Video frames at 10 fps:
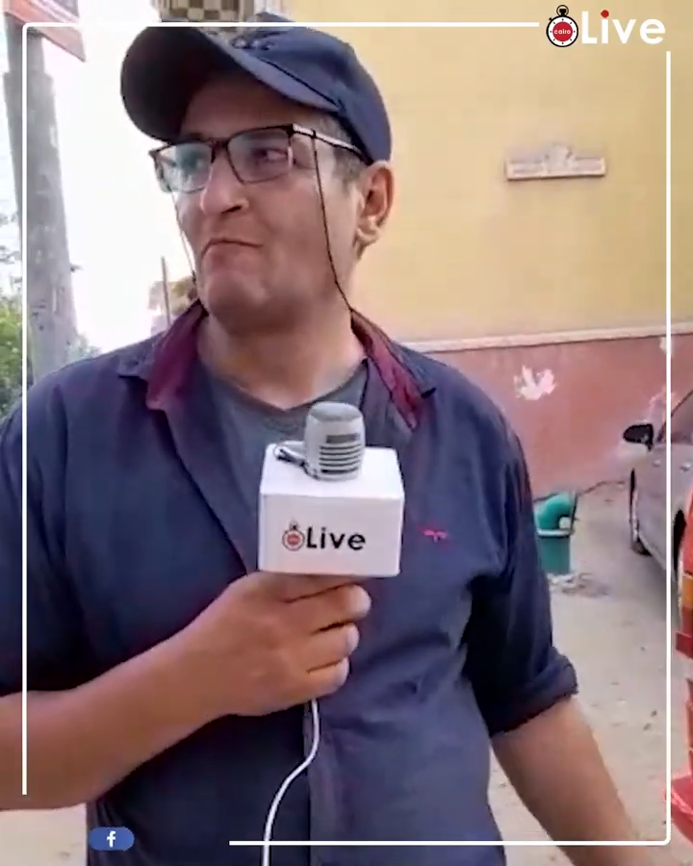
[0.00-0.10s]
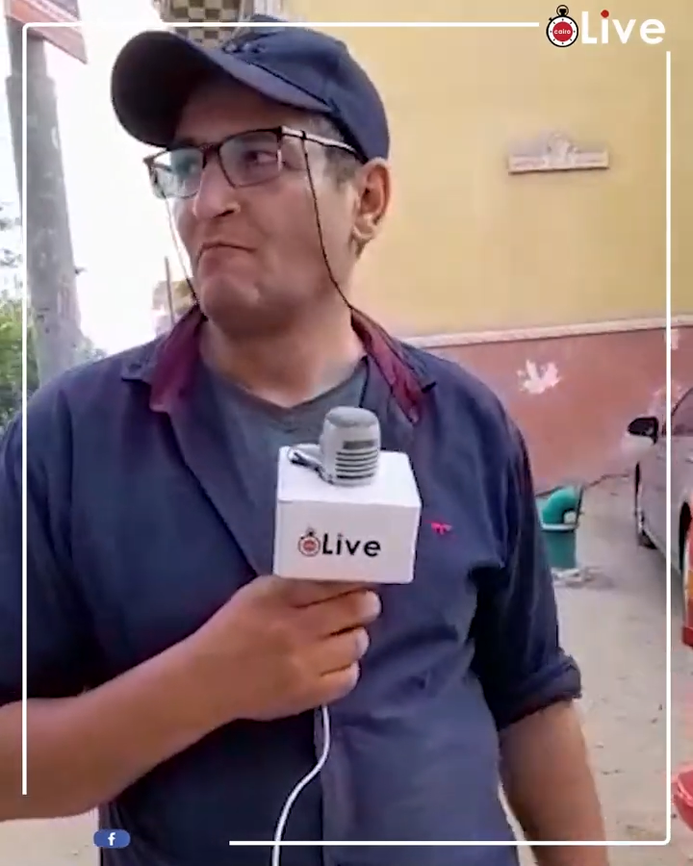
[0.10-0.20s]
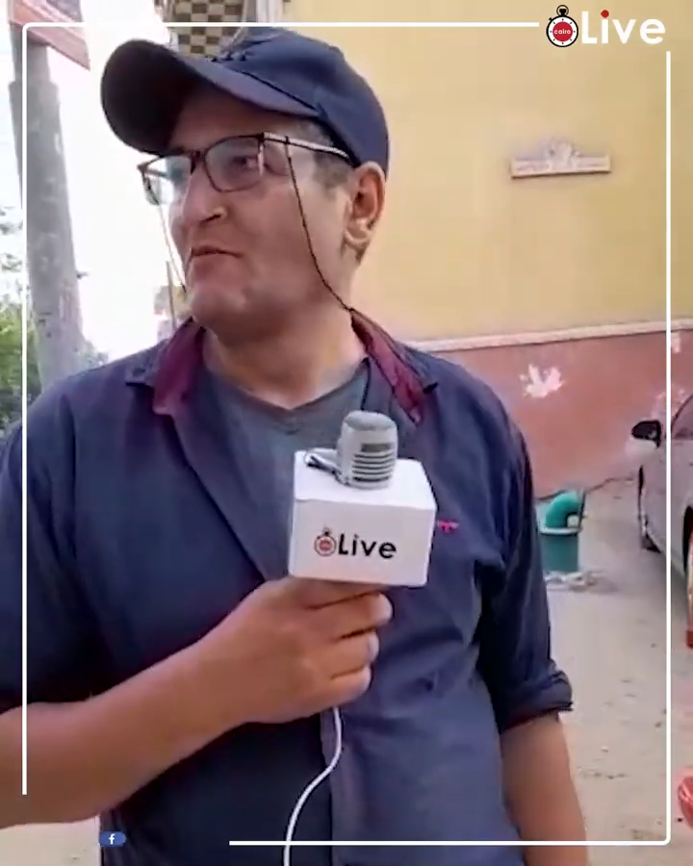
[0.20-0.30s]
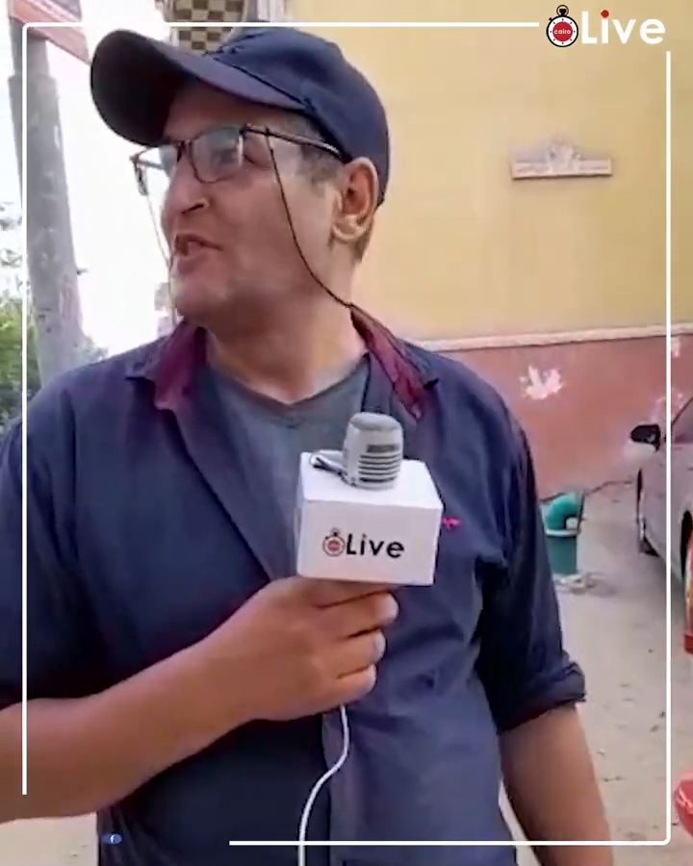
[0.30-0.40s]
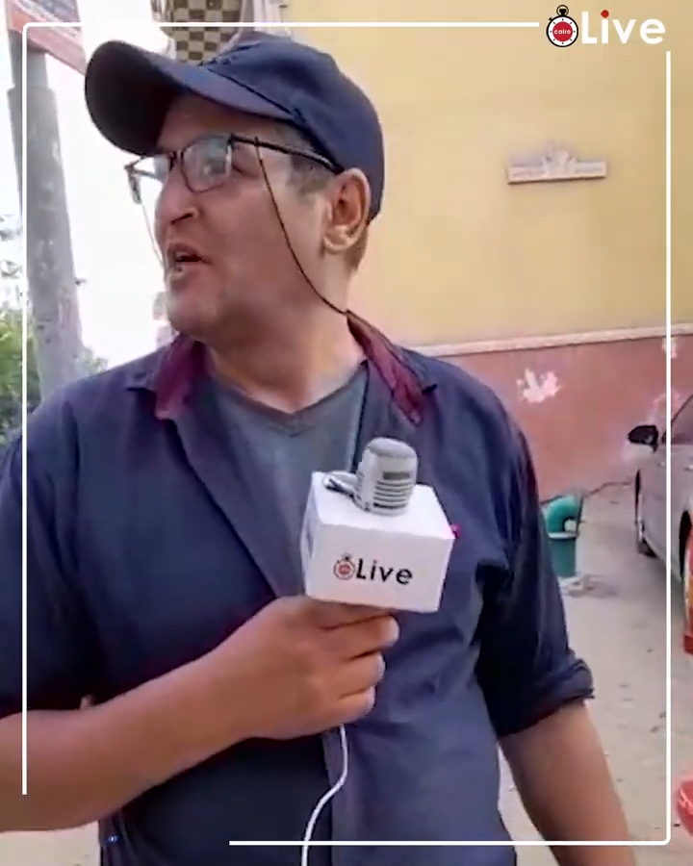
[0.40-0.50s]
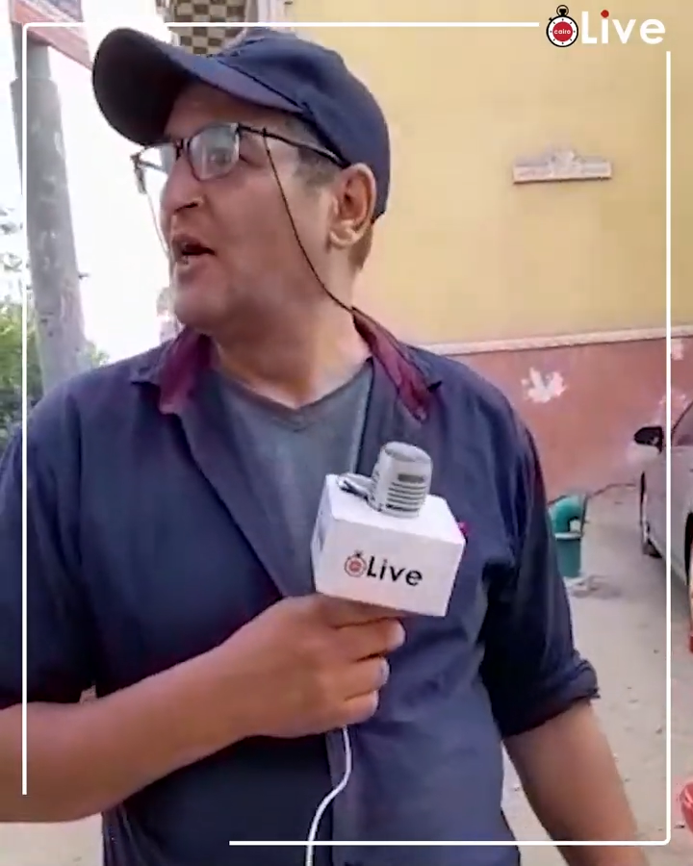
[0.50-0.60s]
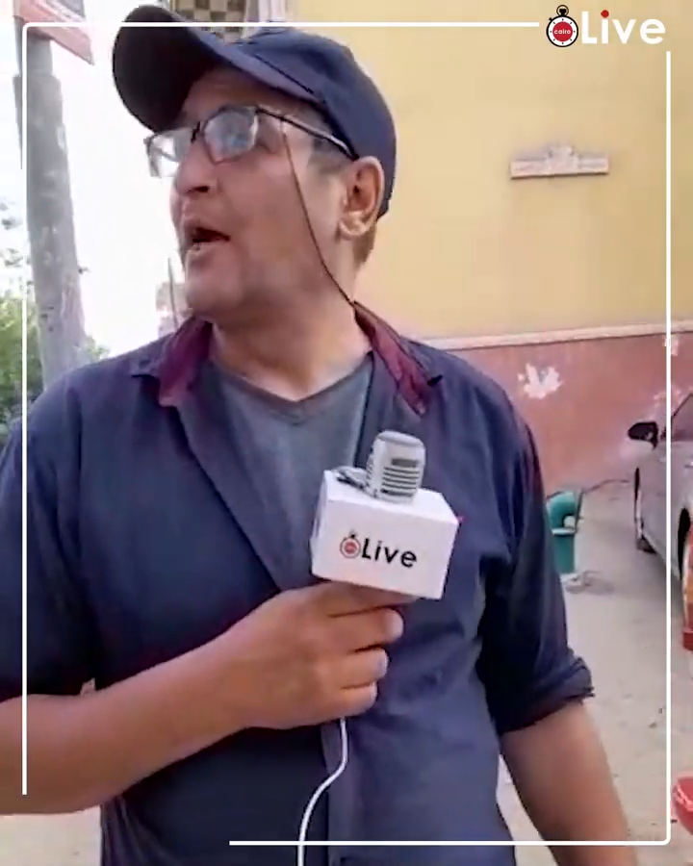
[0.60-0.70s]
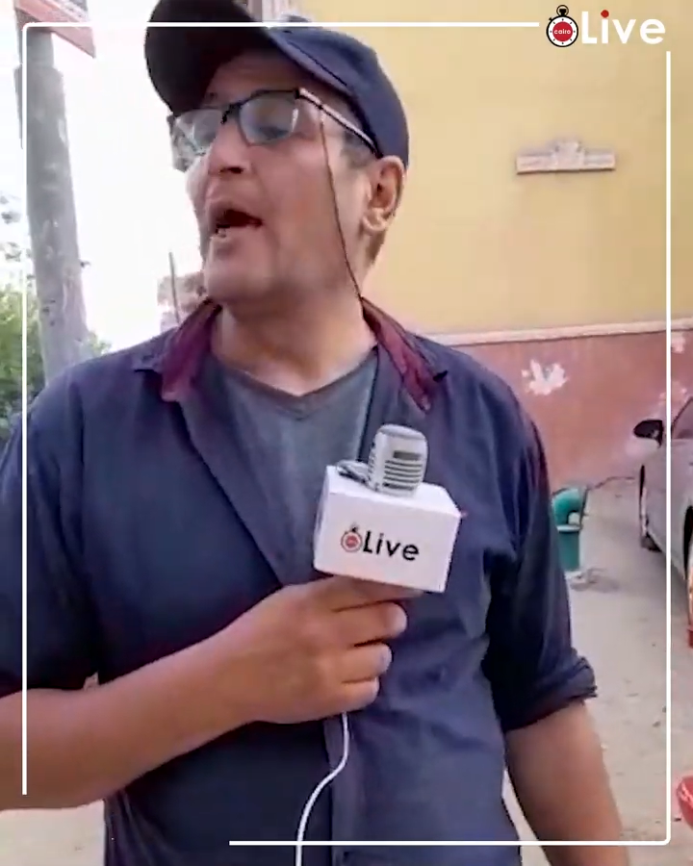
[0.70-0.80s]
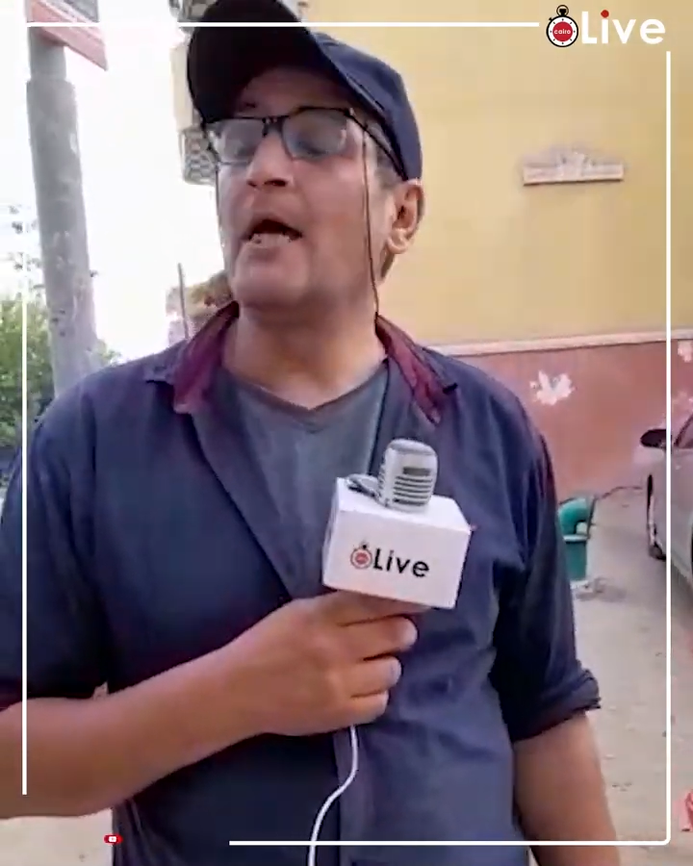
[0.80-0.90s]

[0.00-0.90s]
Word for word: منين ان هي